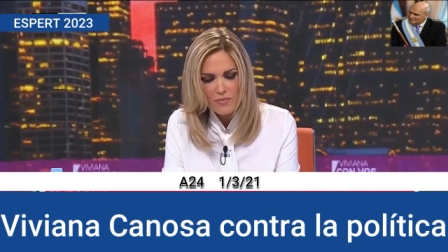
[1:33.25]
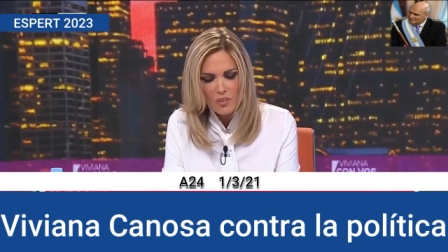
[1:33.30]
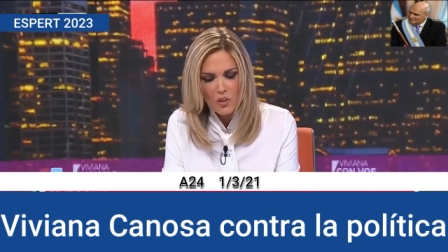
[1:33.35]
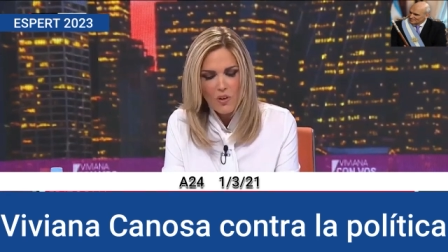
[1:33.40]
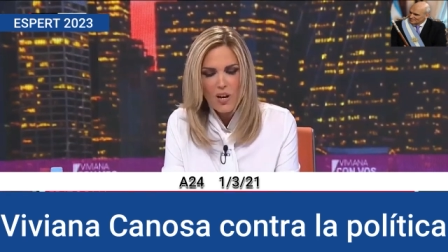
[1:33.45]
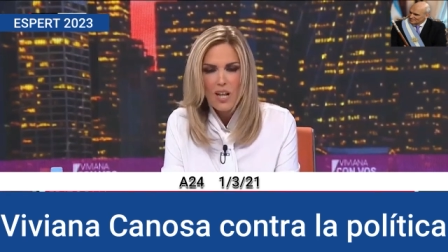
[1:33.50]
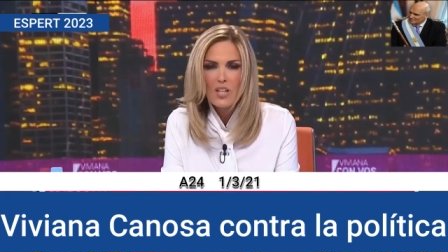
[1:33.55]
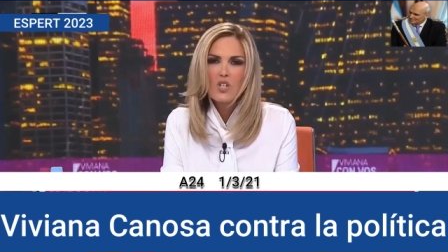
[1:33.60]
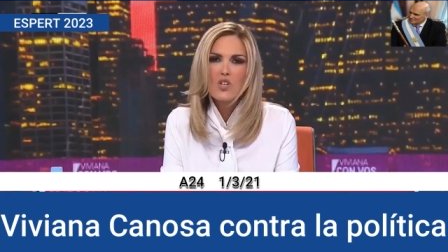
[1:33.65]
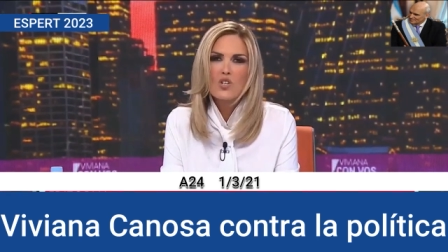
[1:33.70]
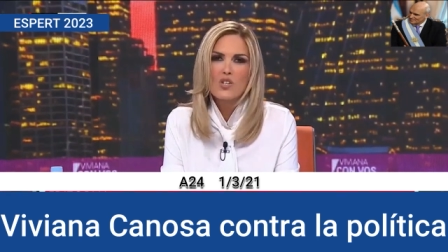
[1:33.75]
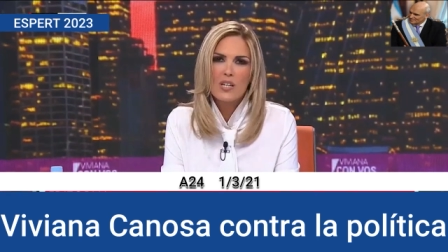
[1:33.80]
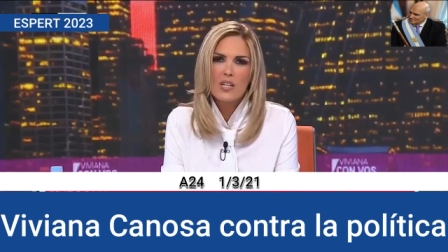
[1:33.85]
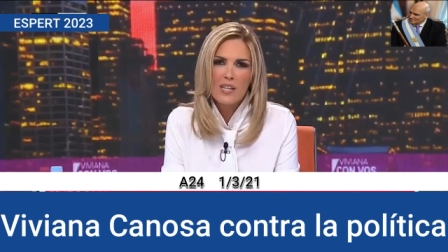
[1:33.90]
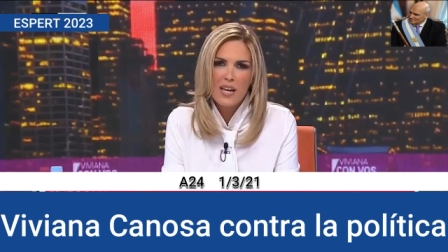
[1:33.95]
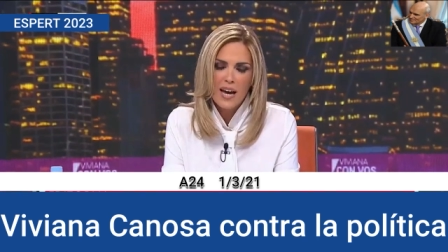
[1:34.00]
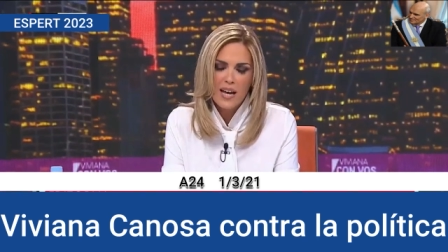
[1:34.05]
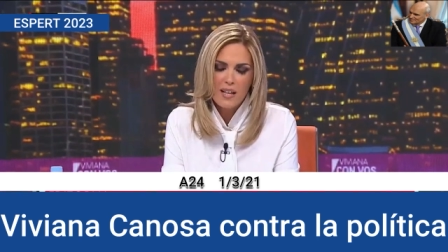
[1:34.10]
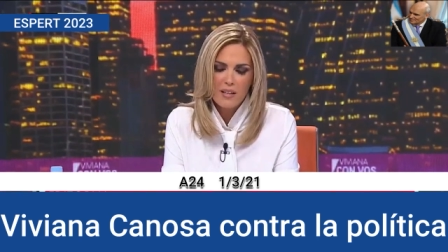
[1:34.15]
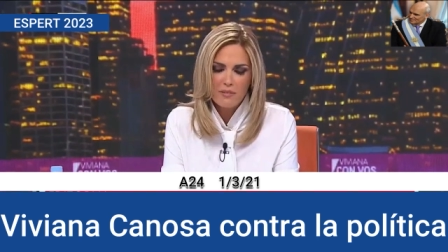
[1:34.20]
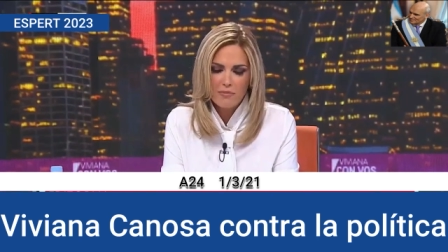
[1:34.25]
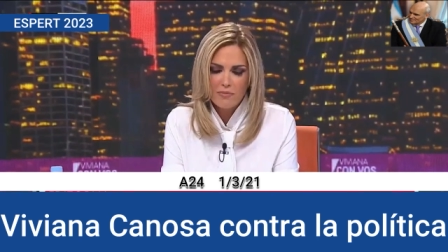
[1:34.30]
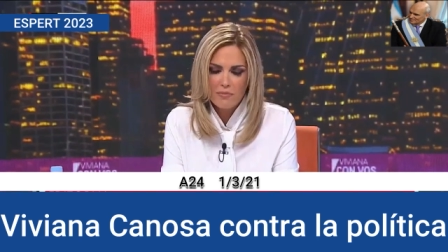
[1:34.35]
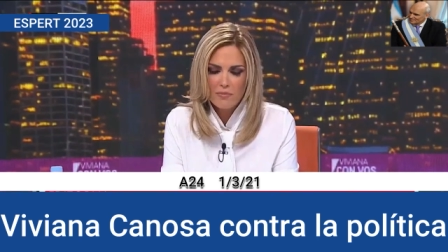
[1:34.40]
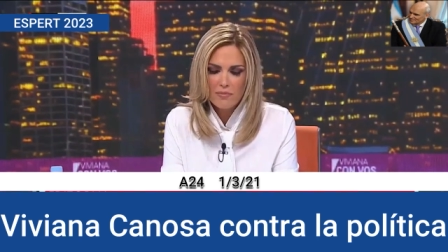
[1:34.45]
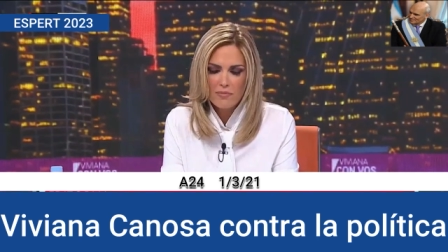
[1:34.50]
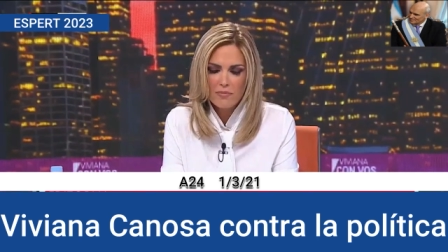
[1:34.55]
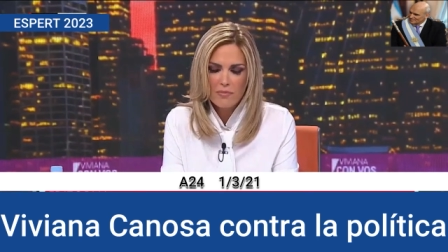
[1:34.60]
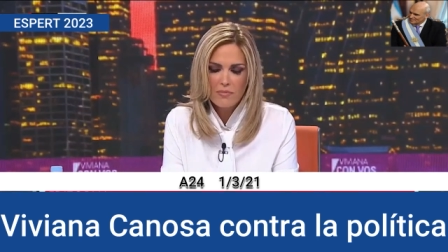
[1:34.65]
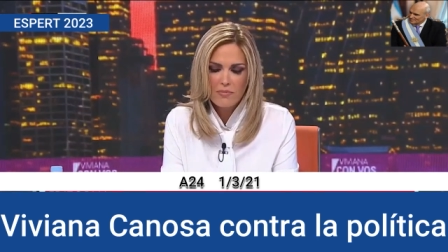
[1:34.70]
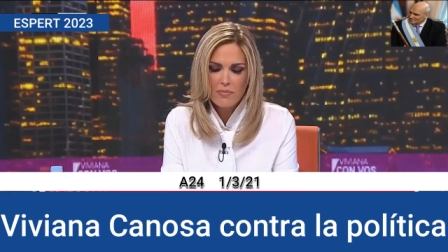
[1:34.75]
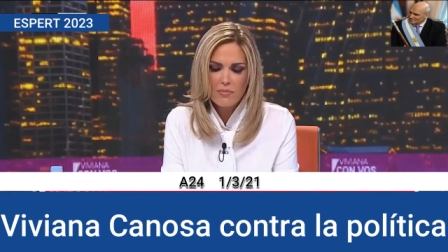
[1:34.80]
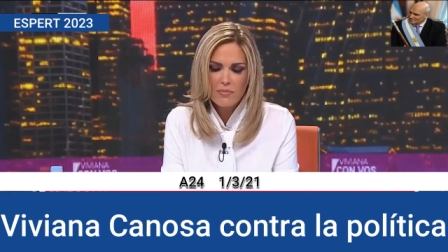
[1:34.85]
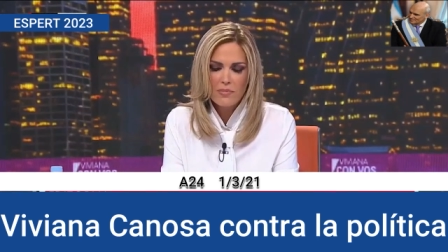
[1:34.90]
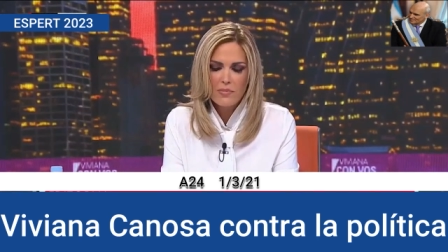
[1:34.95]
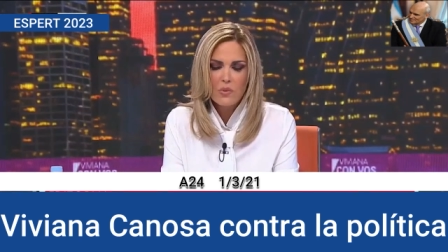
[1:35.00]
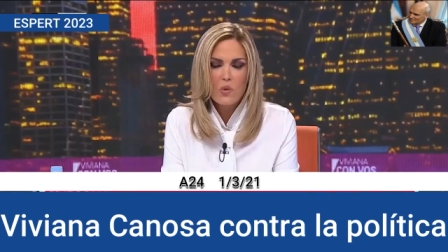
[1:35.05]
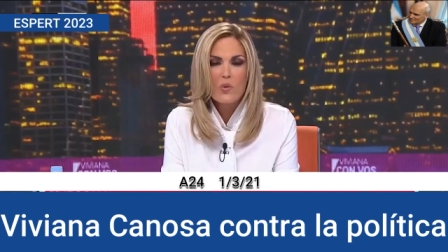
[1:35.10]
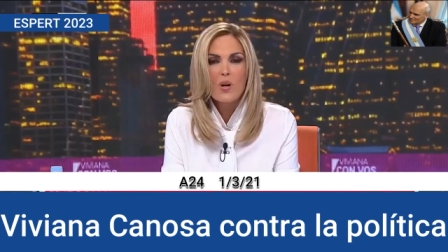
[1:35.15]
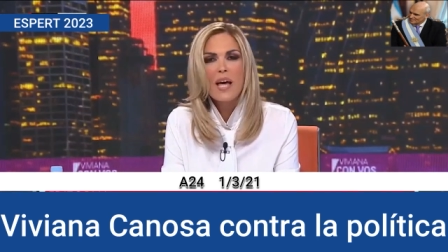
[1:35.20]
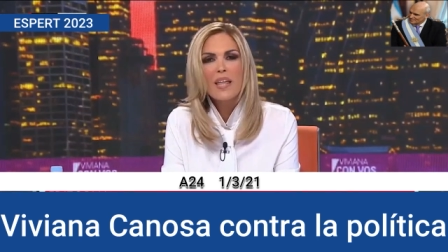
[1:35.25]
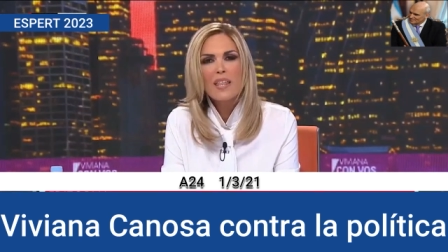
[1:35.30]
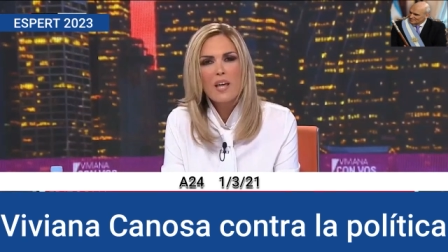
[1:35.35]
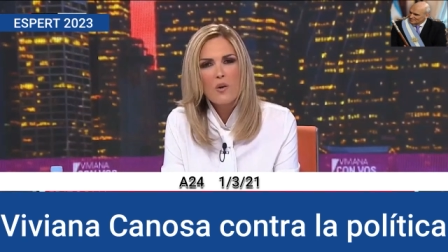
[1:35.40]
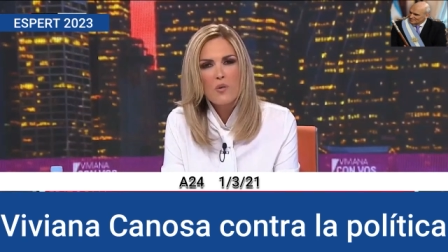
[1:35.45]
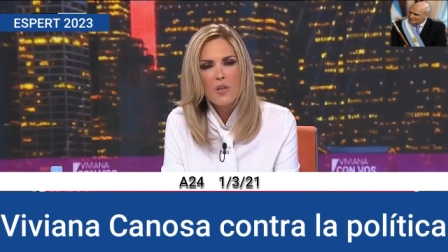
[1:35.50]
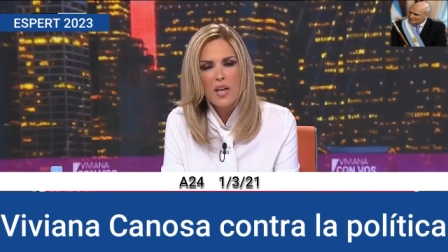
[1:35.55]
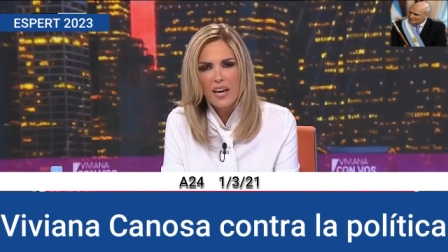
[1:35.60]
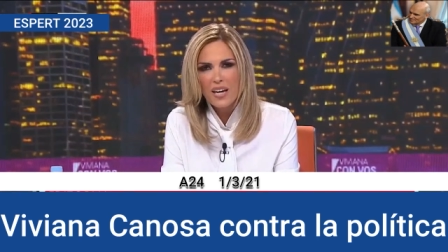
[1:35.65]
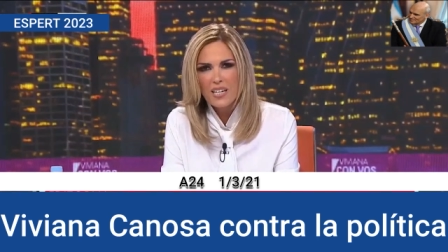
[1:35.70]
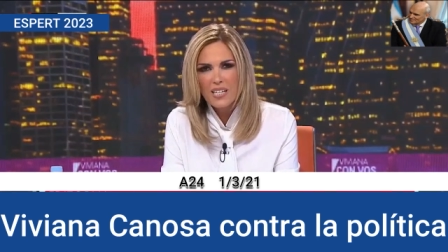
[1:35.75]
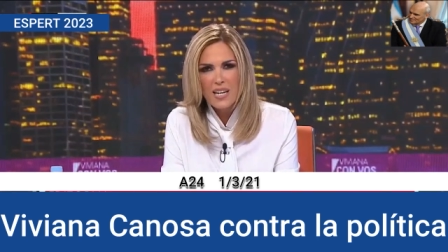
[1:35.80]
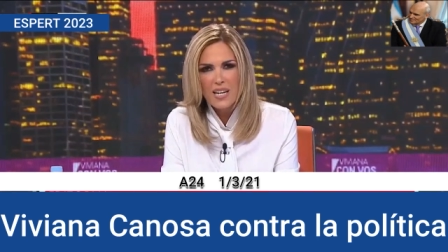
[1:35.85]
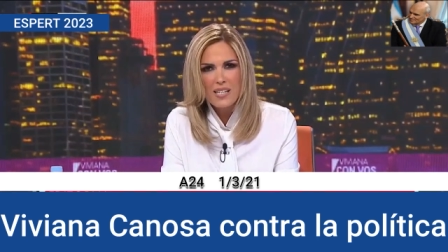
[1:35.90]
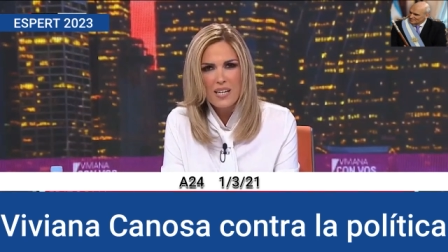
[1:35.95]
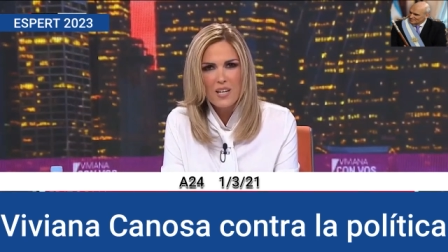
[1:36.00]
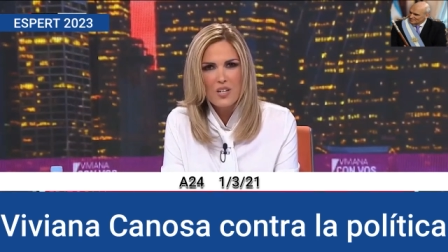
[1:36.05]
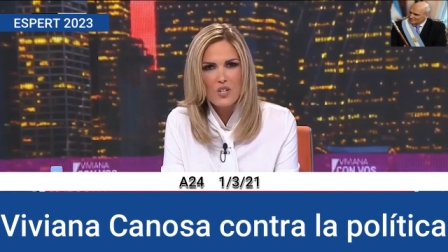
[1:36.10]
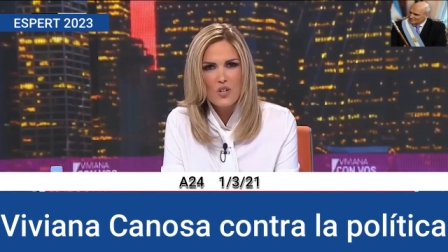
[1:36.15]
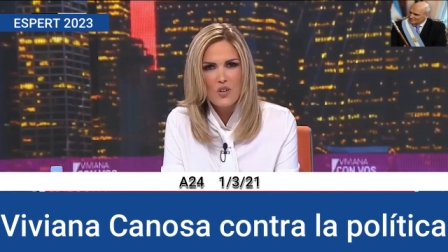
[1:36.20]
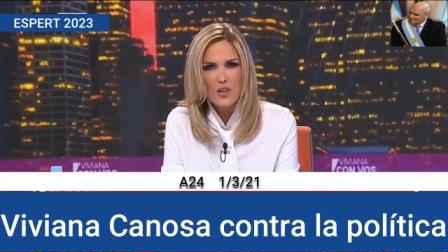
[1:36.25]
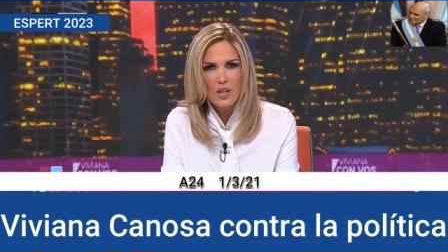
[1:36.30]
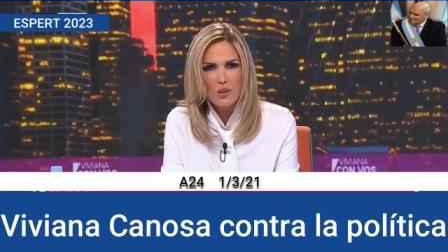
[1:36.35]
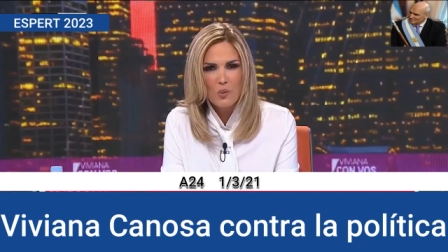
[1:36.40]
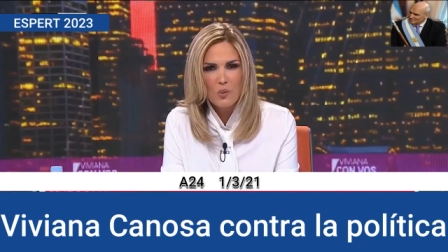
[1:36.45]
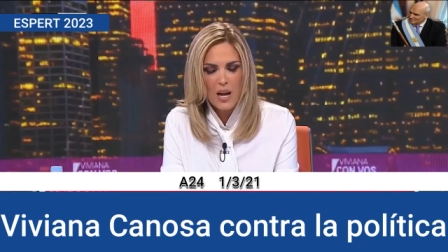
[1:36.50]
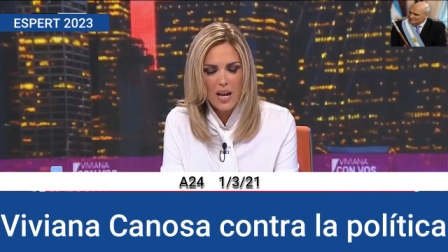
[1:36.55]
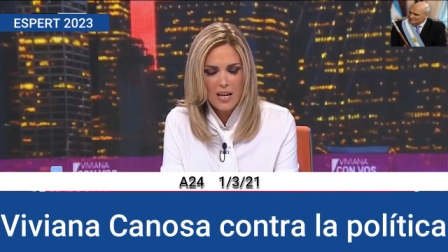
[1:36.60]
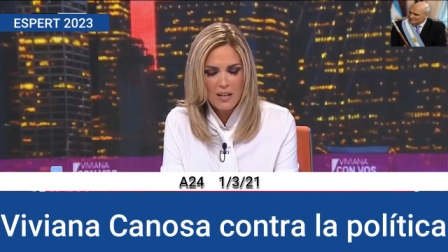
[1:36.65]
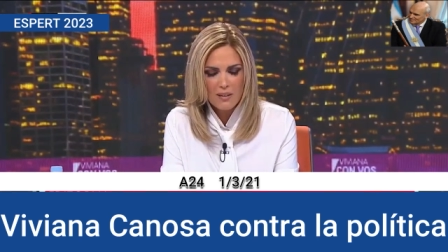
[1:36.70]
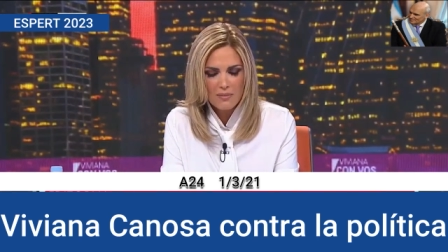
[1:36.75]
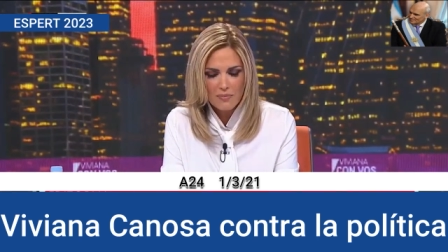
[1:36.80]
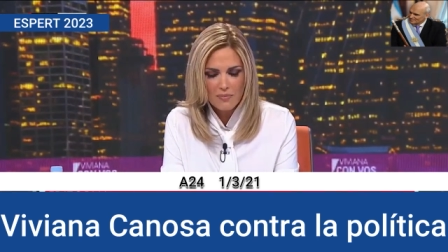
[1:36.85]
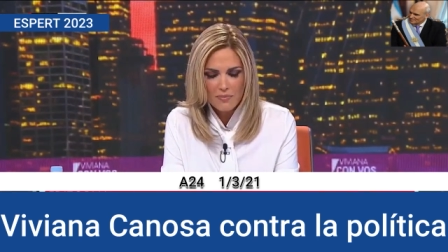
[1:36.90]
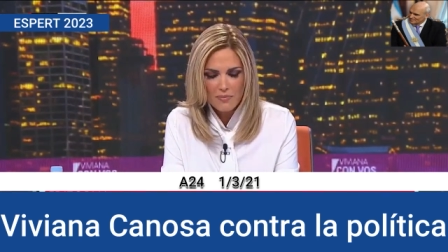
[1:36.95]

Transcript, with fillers: con la sociedad, una deuda que ya se hizo natural.